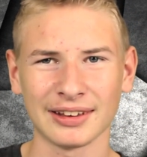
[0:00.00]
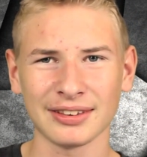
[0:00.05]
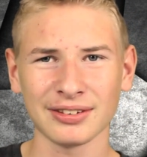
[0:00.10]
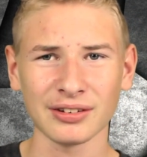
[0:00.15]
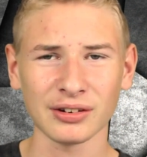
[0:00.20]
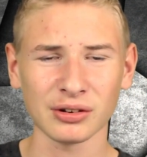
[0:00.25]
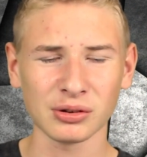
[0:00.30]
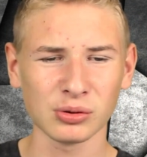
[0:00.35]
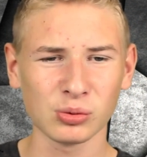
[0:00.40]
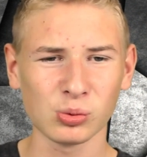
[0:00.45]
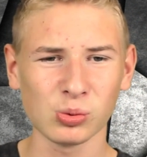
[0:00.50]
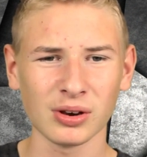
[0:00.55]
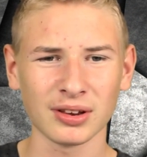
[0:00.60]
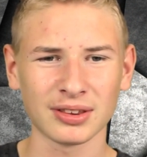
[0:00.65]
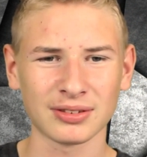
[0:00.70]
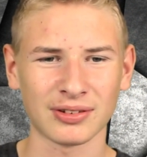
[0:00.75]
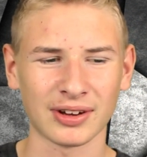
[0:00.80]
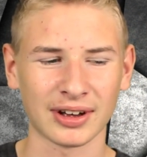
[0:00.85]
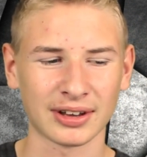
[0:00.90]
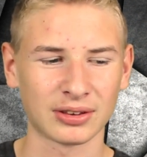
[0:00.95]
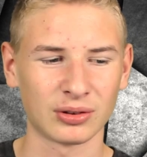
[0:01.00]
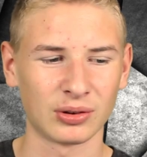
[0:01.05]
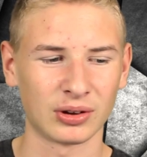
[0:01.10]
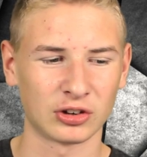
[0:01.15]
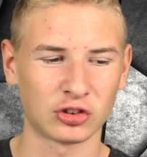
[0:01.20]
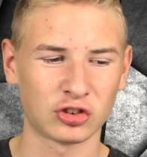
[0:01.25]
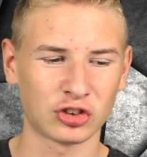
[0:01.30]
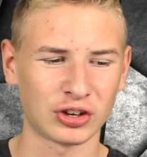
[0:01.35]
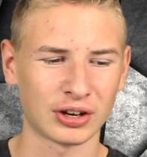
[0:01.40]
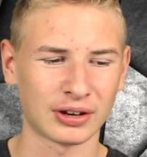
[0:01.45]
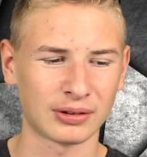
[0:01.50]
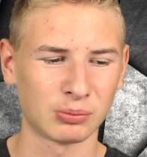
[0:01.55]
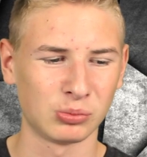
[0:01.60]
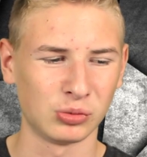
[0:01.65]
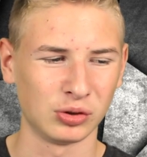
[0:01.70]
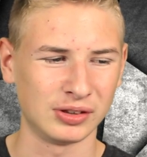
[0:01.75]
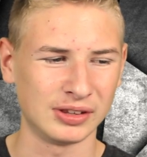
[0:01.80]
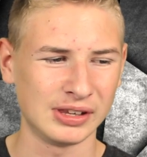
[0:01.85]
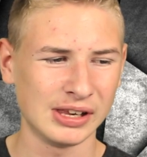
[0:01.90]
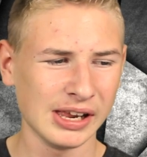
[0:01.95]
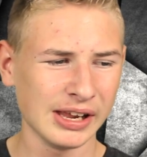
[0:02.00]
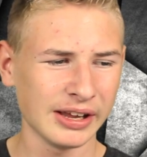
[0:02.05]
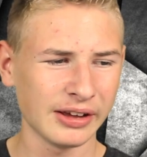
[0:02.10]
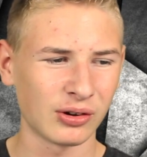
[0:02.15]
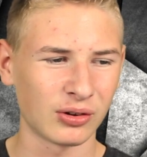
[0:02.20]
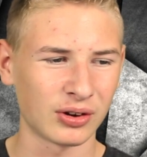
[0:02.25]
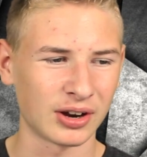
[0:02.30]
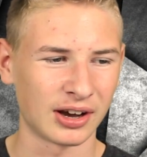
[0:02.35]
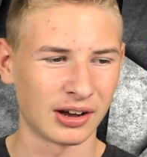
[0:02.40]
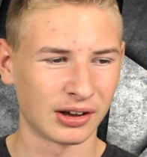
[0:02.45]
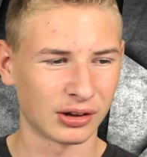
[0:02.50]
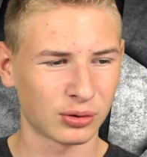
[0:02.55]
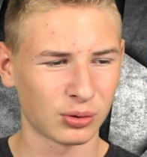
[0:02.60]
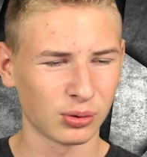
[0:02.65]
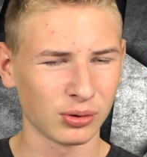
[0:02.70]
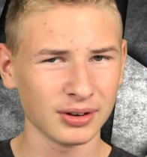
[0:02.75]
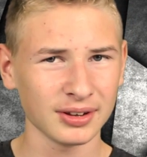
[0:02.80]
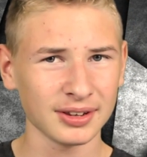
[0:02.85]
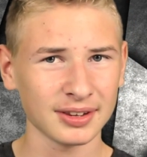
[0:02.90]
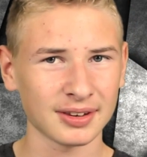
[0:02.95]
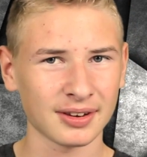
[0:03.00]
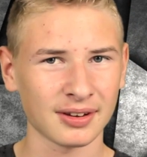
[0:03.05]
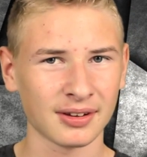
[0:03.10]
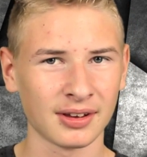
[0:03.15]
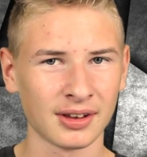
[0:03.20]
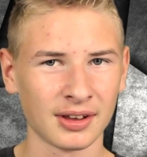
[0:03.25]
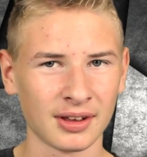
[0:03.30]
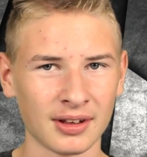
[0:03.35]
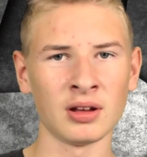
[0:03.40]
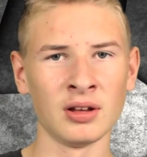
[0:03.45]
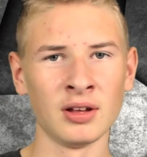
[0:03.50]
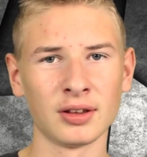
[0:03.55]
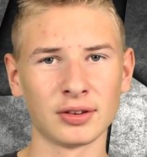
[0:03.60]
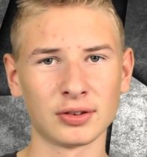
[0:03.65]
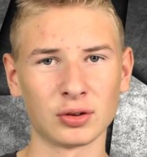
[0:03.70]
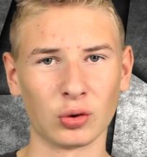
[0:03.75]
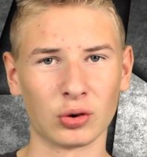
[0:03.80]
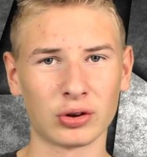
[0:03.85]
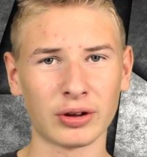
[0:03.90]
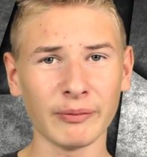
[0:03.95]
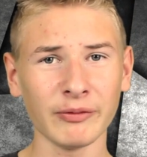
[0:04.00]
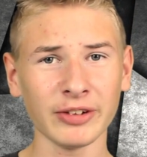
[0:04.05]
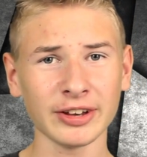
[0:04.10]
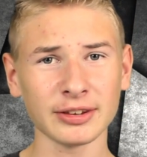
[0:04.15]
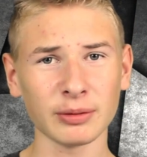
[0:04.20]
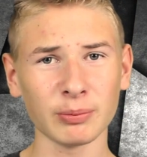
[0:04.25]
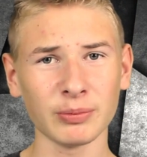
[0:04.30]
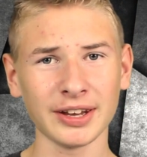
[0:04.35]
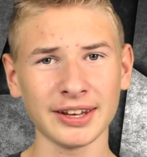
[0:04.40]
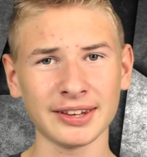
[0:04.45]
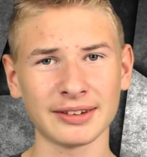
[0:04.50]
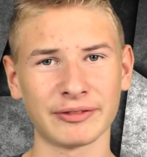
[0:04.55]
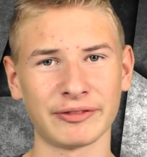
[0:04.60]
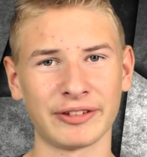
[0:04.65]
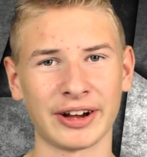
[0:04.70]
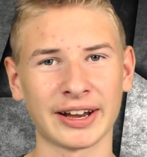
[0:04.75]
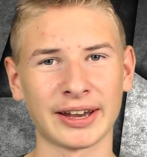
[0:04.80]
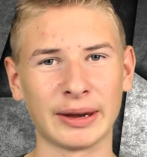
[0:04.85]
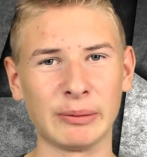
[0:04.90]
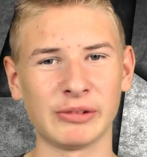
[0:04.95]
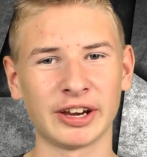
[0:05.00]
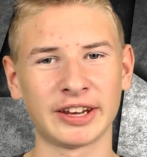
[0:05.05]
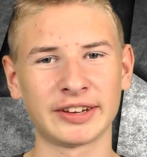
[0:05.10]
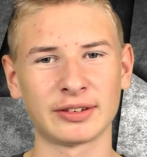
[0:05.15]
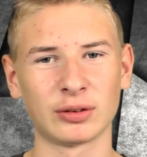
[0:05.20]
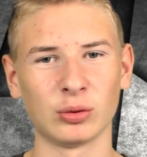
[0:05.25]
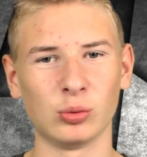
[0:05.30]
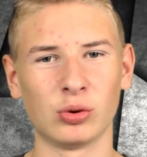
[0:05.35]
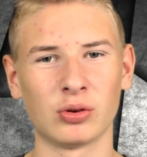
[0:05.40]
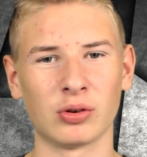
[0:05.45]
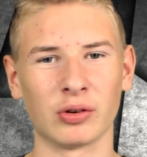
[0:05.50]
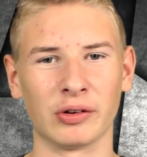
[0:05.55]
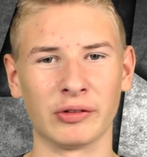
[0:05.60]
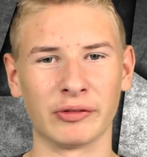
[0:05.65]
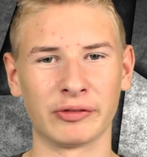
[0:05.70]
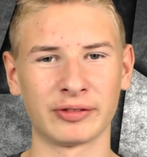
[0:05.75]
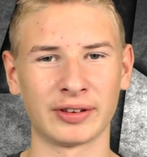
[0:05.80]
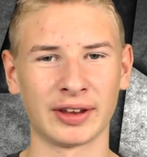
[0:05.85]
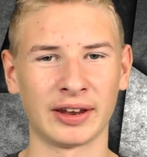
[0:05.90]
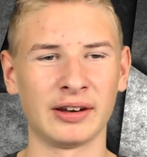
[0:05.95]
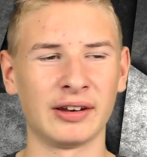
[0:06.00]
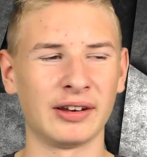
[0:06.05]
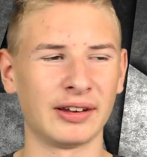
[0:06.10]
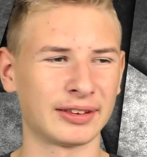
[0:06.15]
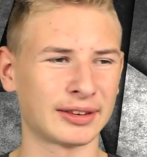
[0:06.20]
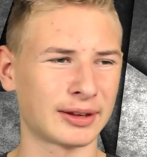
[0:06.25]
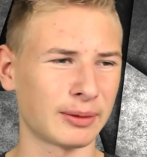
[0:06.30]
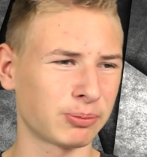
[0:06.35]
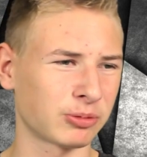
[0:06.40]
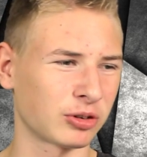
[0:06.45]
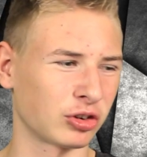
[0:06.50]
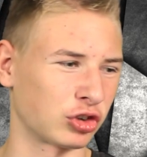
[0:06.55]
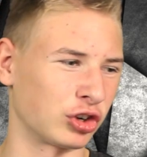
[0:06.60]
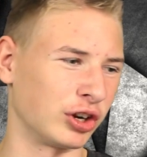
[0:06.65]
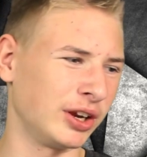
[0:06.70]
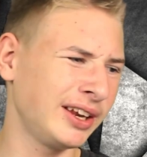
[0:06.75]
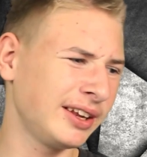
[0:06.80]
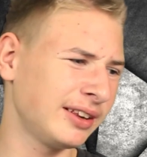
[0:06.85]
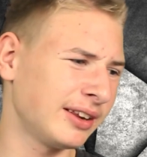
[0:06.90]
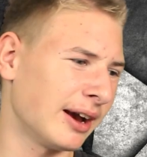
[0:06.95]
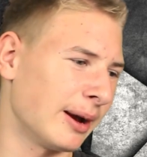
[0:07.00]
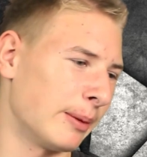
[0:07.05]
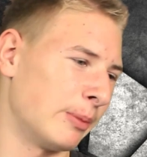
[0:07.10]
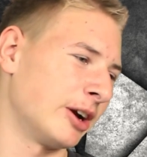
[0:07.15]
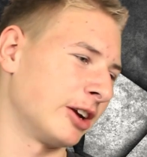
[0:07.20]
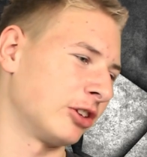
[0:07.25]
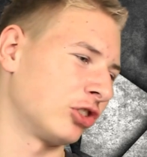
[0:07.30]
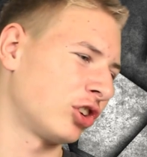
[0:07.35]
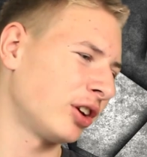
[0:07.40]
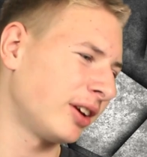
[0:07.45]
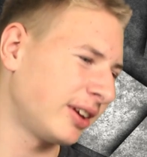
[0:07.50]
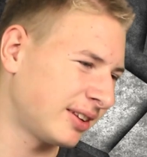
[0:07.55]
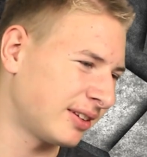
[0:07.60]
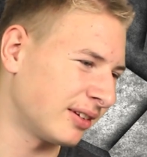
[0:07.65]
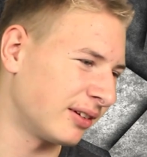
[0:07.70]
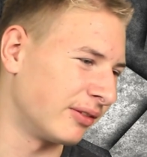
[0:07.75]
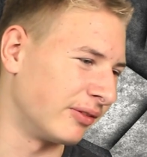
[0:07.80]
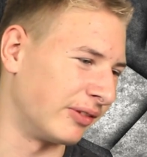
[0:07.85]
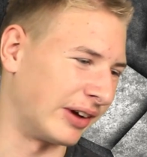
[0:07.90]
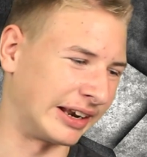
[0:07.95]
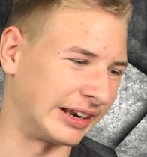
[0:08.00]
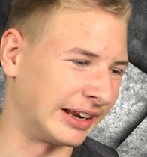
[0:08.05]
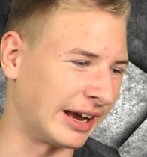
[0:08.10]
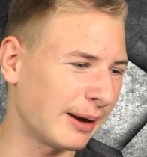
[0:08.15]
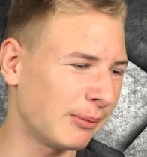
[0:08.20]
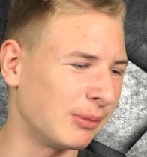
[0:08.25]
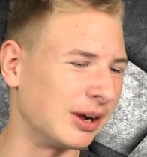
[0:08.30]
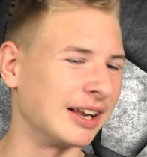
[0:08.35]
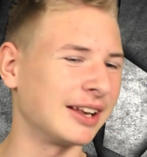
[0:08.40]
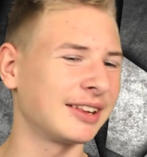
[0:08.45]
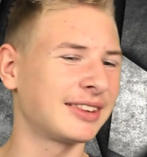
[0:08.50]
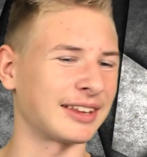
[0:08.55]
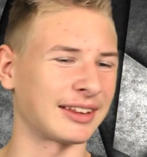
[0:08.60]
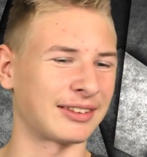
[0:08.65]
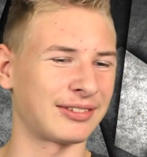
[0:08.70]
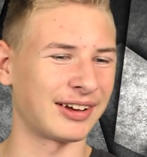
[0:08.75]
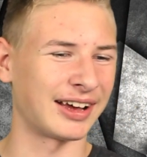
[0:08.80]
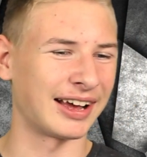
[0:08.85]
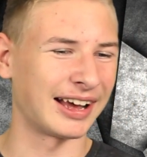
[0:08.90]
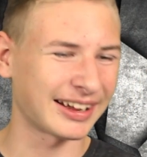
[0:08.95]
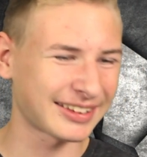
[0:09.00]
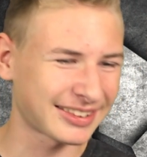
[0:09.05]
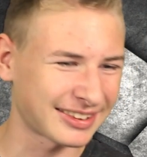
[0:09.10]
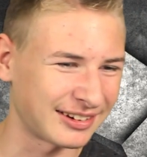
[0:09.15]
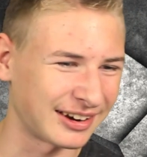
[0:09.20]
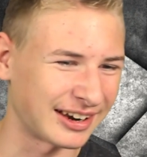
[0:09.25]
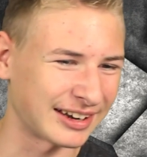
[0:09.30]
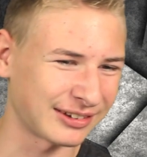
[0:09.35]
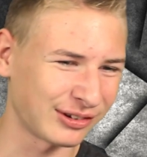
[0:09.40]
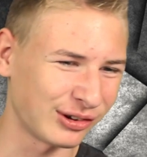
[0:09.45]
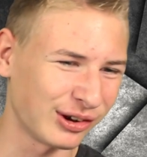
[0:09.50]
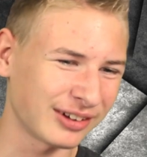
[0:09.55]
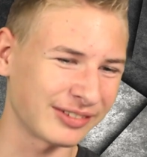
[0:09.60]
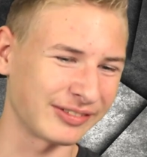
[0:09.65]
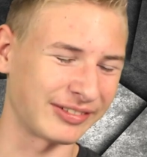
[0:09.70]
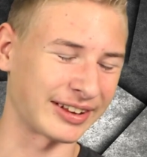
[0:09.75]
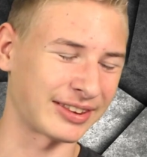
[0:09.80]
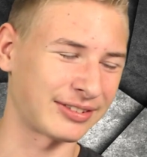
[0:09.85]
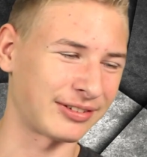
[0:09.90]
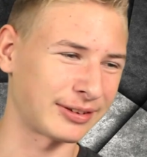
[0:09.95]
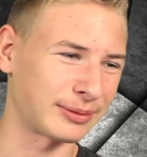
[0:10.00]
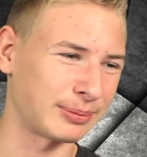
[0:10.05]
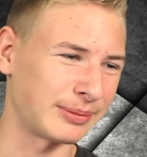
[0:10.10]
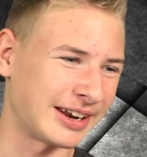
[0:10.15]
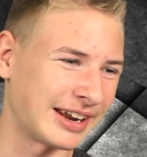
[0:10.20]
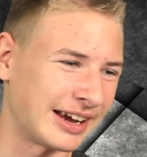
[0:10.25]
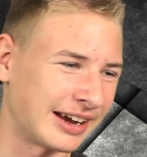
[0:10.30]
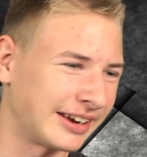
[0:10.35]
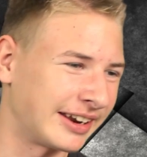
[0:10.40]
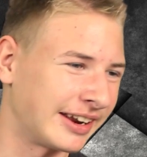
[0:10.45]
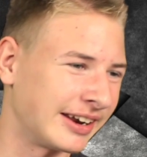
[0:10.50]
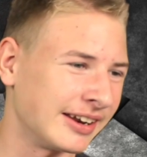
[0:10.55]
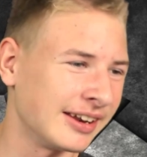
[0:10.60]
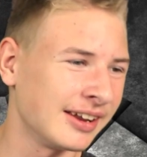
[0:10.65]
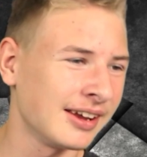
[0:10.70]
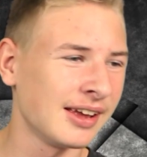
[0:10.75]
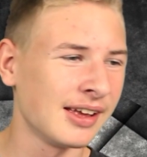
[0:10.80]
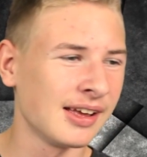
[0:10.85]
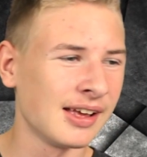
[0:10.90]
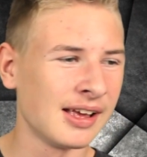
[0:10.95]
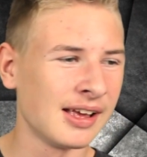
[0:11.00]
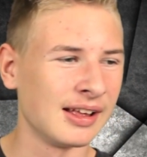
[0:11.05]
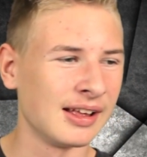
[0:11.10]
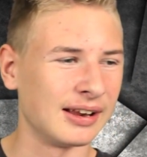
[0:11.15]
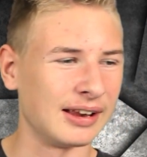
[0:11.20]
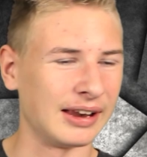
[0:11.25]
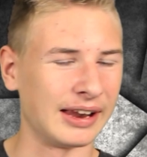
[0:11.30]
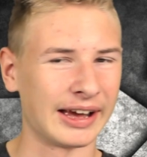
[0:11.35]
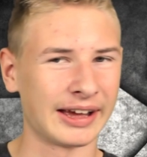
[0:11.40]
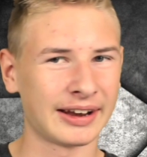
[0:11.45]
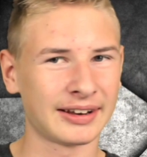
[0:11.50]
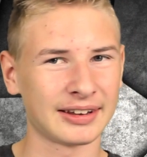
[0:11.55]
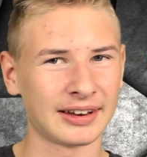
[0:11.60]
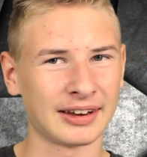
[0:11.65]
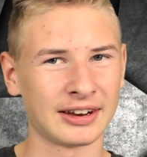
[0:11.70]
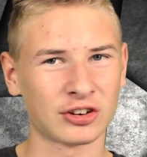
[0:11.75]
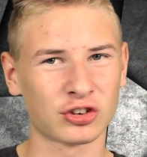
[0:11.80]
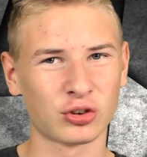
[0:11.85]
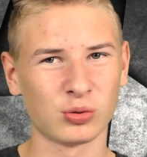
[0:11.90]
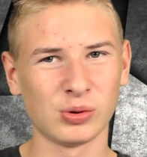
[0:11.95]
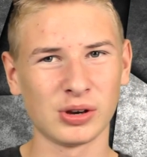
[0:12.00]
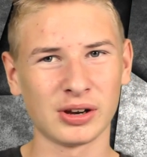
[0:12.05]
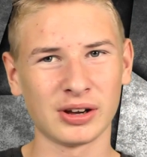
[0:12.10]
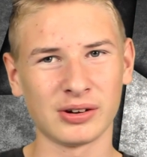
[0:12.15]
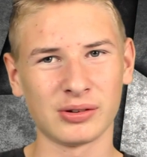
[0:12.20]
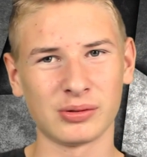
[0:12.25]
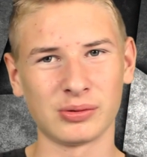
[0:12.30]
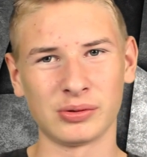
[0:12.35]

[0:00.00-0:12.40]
Das wäre doch ein cooles Fach so, anstatt Musik oder Kunst so, kommen wir zum nächsten Fach, nämlich Zukunft. Denn es gibt Geschichte, aber Geschichte war damals, das war 1800 irgendwas, was man da dann lernt in der Schule.